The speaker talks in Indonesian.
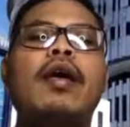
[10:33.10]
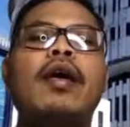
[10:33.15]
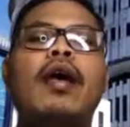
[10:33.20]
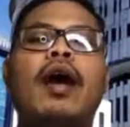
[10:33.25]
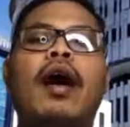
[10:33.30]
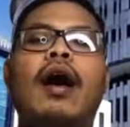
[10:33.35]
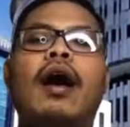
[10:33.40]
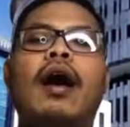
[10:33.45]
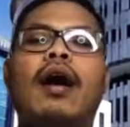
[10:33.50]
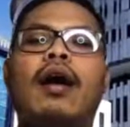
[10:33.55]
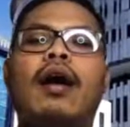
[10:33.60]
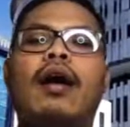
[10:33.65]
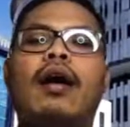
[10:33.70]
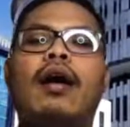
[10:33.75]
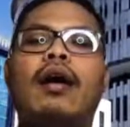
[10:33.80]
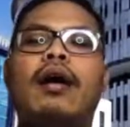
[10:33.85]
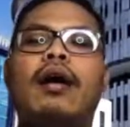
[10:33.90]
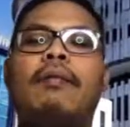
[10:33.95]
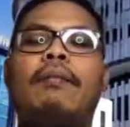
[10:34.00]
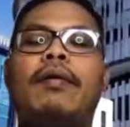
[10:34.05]
uh,
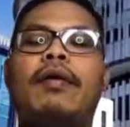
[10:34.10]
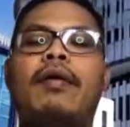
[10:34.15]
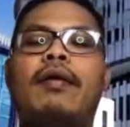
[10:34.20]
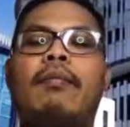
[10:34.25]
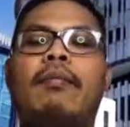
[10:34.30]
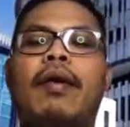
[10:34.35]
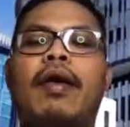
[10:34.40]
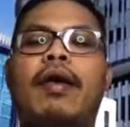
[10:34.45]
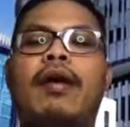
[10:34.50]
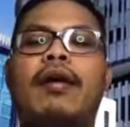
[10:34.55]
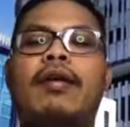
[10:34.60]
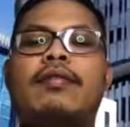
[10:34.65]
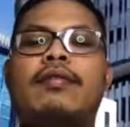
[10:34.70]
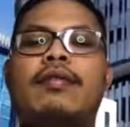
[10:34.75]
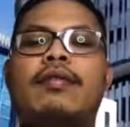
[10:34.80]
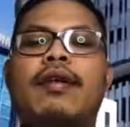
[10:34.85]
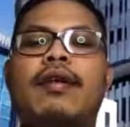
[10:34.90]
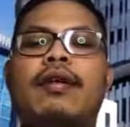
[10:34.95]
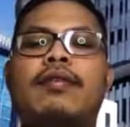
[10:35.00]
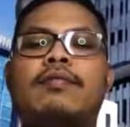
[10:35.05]
apa namanya
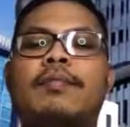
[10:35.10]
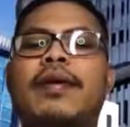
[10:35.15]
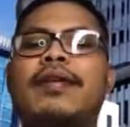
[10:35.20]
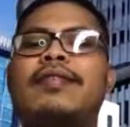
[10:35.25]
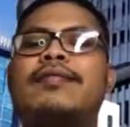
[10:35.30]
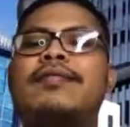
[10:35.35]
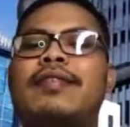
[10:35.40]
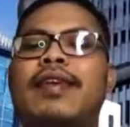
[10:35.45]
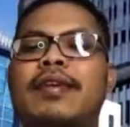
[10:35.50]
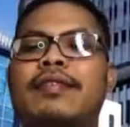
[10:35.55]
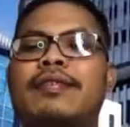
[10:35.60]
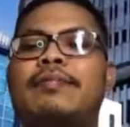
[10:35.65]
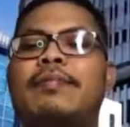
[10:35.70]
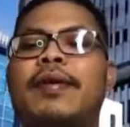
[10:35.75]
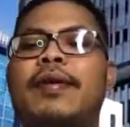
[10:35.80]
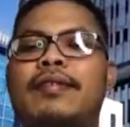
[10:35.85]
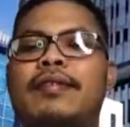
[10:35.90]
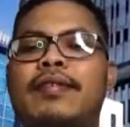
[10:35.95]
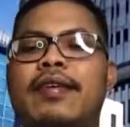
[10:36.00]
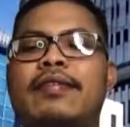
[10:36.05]
uh, spesies
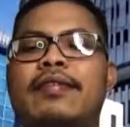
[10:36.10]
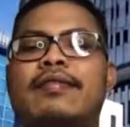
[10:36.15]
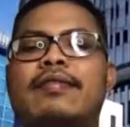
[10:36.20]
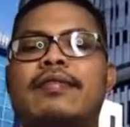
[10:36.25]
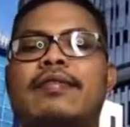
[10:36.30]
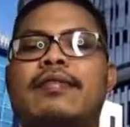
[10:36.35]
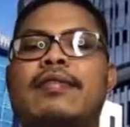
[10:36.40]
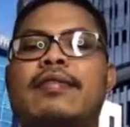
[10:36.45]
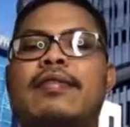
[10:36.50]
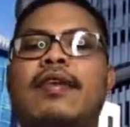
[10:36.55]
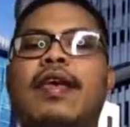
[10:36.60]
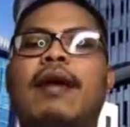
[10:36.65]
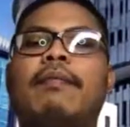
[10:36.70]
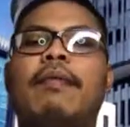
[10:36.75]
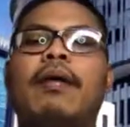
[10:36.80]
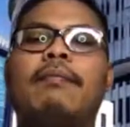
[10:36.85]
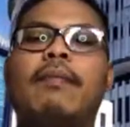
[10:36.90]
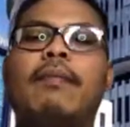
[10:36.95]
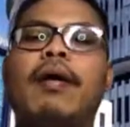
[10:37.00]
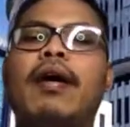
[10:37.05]
spesies yang
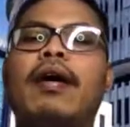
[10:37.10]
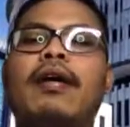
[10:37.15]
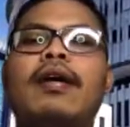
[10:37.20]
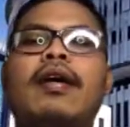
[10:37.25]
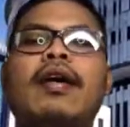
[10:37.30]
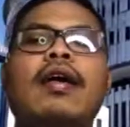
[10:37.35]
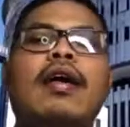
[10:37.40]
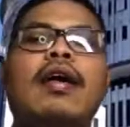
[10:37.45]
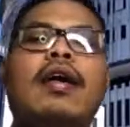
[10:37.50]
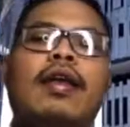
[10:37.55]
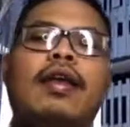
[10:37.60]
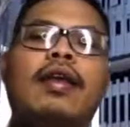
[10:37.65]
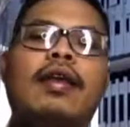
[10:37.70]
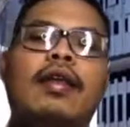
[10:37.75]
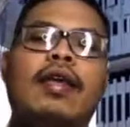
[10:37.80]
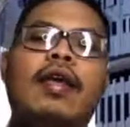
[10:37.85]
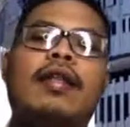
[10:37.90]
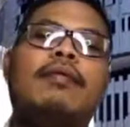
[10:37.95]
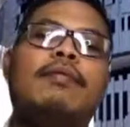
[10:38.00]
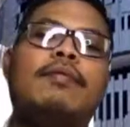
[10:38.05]
memang
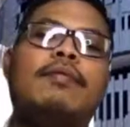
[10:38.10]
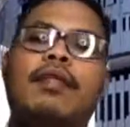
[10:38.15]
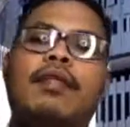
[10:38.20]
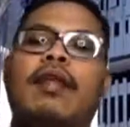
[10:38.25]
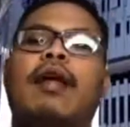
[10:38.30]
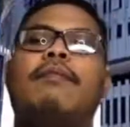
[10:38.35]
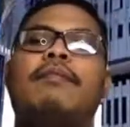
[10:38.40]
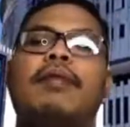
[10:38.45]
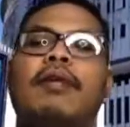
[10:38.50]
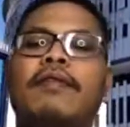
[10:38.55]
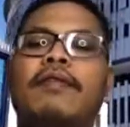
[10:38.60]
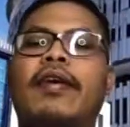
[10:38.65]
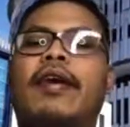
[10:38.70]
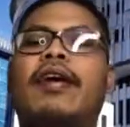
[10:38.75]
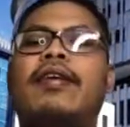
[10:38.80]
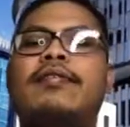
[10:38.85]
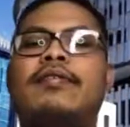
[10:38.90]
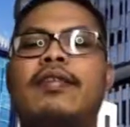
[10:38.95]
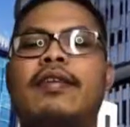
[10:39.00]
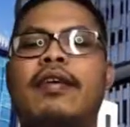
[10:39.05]
dia bisa
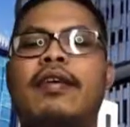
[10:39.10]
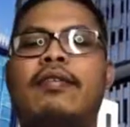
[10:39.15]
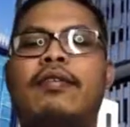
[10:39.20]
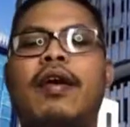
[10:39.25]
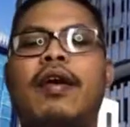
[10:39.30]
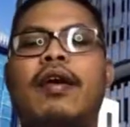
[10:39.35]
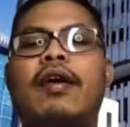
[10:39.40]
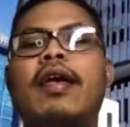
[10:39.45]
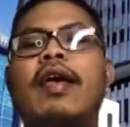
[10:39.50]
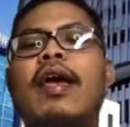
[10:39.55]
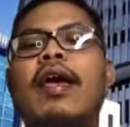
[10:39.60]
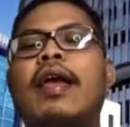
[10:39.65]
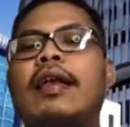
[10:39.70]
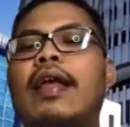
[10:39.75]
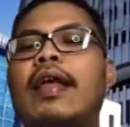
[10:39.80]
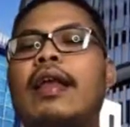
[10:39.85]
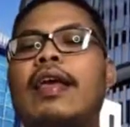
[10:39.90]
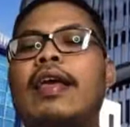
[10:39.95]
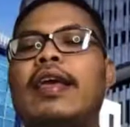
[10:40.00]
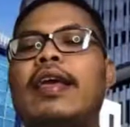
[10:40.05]
teramplifikasi gitu ya.
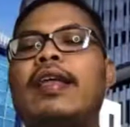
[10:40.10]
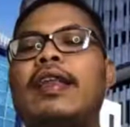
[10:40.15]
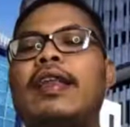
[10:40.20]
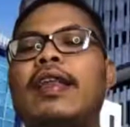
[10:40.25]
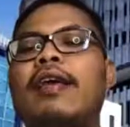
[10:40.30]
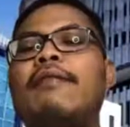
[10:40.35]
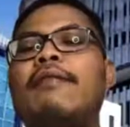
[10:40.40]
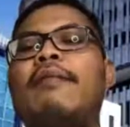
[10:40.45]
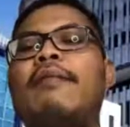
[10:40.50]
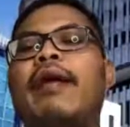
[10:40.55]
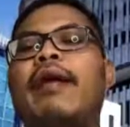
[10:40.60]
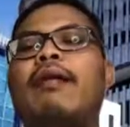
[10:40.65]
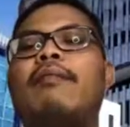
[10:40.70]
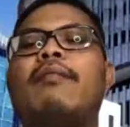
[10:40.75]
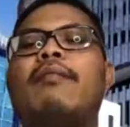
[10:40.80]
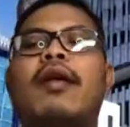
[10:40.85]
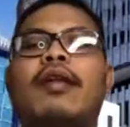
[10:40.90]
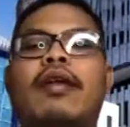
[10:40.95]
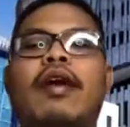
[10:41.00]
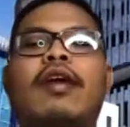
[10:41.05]
Dan ini
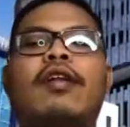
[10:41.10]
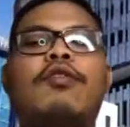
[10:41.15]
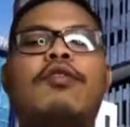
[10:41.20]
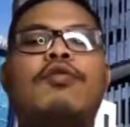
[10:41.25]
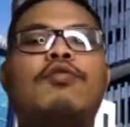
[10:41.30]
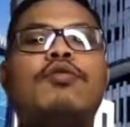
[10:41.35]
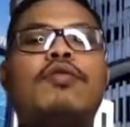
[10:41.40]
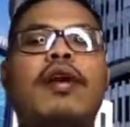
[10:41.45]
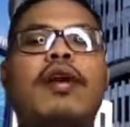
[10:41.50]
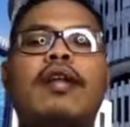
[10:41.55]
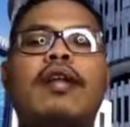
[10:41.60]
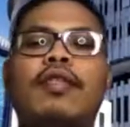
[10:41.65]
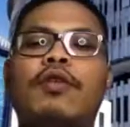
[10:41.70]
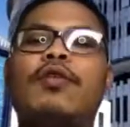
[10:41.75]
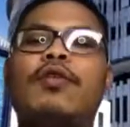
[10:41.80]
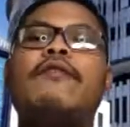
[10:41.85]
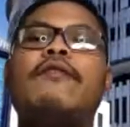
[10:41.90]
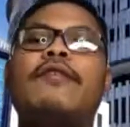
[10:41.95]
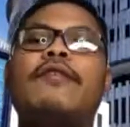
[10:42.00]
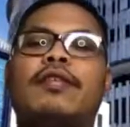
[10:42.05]
primernya itu sangat
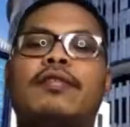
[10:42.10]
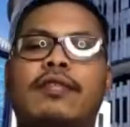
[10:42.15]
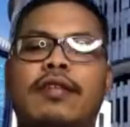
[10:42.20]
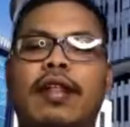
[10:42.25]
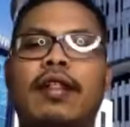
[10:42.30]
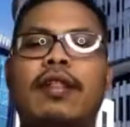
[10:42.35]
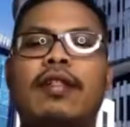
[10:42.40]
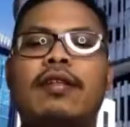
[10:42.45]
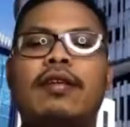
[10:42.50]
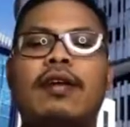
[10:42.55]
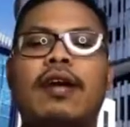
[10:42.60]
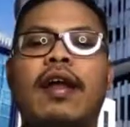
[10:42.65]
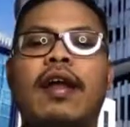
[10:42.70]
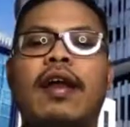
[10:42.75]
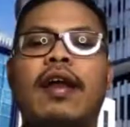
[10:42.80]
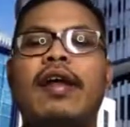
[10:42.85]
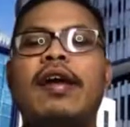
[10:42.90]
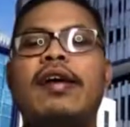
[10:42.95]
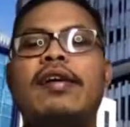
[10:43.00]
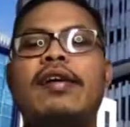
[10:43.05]
universal
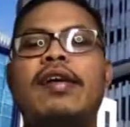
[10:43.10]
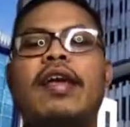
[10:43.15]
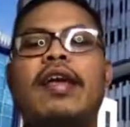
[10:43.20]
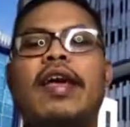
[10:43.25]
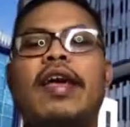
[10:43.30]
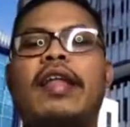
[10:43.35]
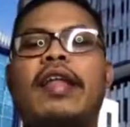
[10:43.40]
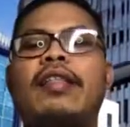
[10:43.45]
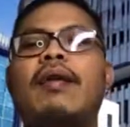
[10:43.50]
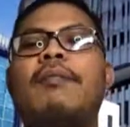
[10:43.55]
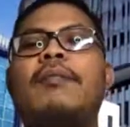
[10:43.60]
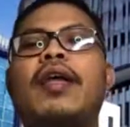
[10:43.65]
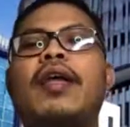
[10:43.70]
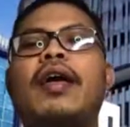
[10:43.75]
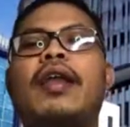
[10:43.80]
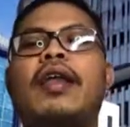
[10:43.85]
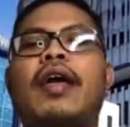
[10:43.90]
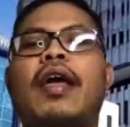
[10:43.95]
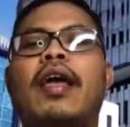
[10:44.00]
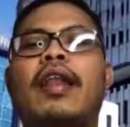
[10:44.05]
karena kita
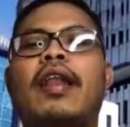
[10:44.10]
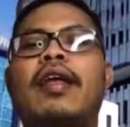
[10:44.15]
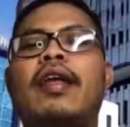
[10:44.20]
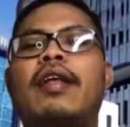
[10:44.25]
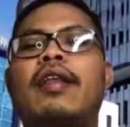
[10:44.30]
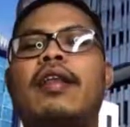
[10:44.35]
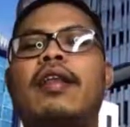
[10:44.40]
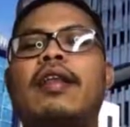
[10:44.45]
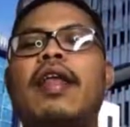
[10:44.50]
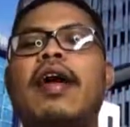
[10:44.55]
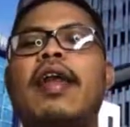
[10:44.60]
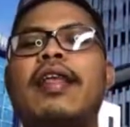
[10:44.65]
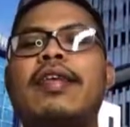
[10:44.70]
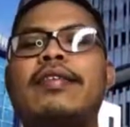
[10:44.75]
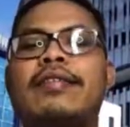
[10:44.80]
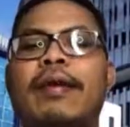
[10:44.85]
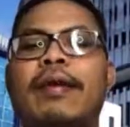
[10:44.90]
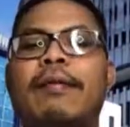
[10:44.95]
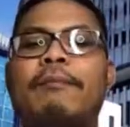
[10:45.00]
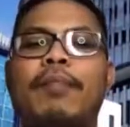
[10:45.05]
menarik karena dari
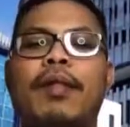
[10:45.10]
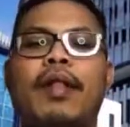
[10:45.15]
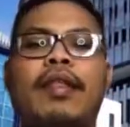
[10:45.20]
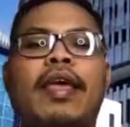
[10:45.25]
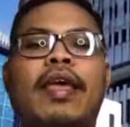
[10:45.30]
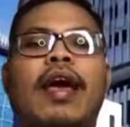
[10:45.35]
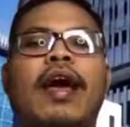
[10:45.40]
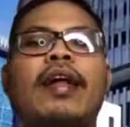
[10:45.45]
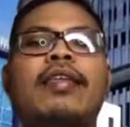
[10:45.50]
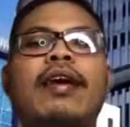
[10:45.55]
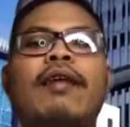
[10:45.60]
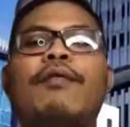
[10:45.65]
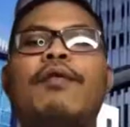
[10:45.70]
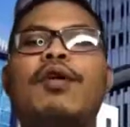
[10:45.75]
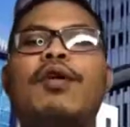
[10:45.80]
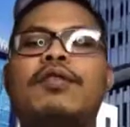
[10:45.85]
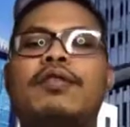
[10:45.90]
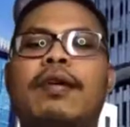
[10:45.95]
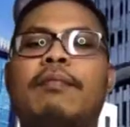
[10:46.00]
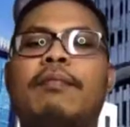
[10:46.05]
sampelnya aja
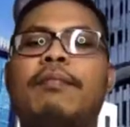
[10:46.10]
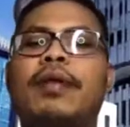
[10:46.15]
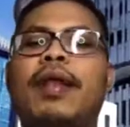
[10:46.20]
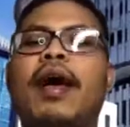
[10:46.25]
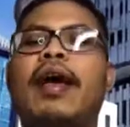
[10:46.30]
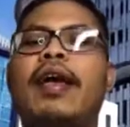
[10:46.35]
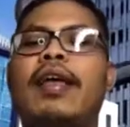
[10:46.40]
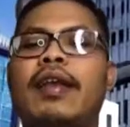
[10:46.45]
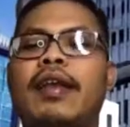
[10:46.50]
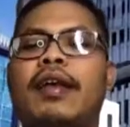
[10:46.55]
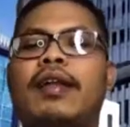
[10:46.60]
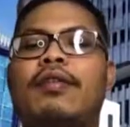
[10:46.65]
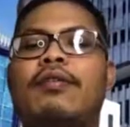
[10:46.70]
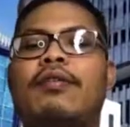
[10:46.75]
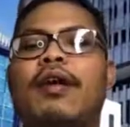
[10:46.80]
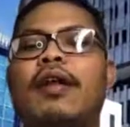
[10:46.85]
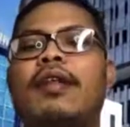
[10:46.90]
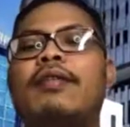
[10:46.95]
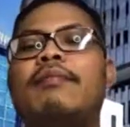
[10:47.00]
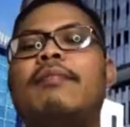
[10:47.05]
buat sampel air gitu
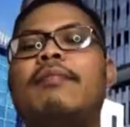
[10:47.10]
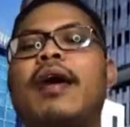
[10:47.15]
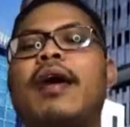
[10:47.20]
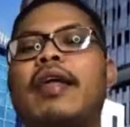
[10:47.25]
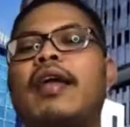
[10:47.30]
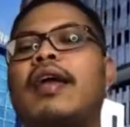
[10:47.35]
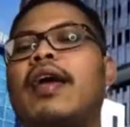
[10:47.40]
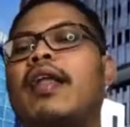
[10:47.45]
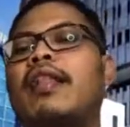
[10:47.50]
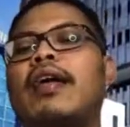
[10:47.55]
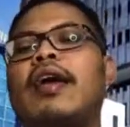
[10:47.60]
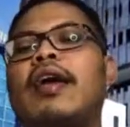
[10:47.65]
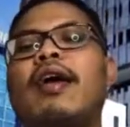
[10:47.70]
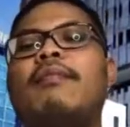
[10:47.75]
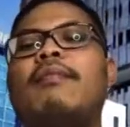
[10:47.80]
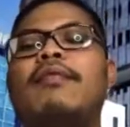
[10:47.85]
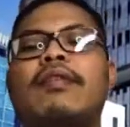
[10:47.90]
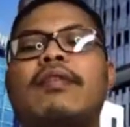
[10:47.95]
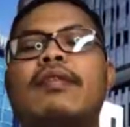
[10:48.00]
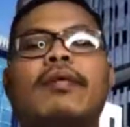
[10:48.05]
kan makanya kita nggak
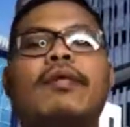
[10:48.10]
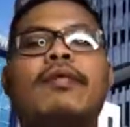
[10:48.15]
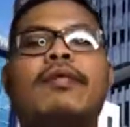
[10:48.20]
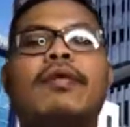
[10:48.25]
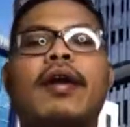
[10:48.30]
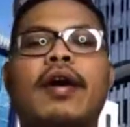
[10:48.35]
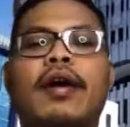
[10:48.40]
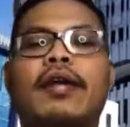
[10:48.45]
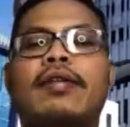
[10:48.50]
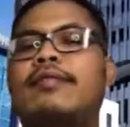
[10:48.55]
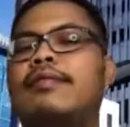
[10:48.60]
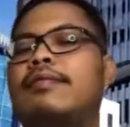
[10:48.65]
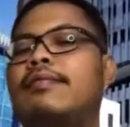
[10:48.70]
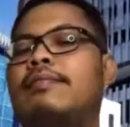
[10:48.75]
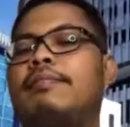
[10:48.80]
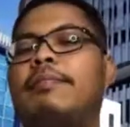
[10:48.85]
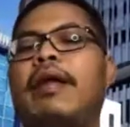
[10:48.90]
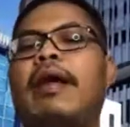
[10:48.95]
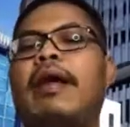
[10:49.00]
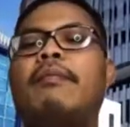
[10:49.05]
bisa menggunakan
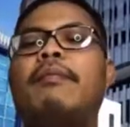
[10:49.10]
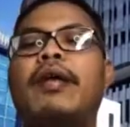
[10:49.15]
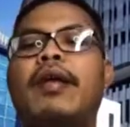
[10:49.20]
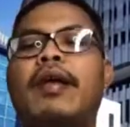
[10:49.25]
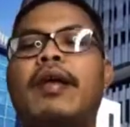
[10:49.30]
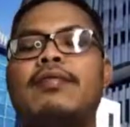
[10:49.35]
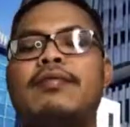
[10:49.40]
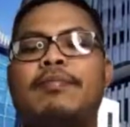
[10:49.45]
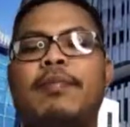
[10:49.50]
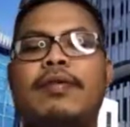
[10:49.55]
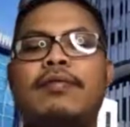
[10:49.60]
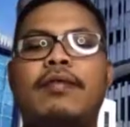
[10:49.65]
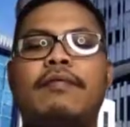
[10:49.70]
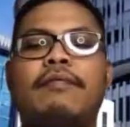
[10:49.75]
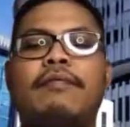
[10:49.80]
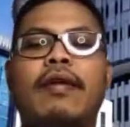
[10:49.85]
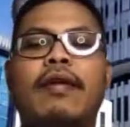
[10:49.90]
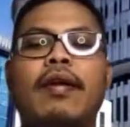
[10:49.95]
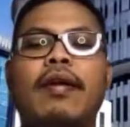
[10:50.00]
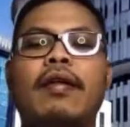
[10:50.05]
primer yang
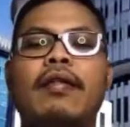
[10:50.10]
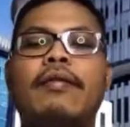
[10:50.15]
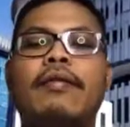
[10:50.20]
spesifik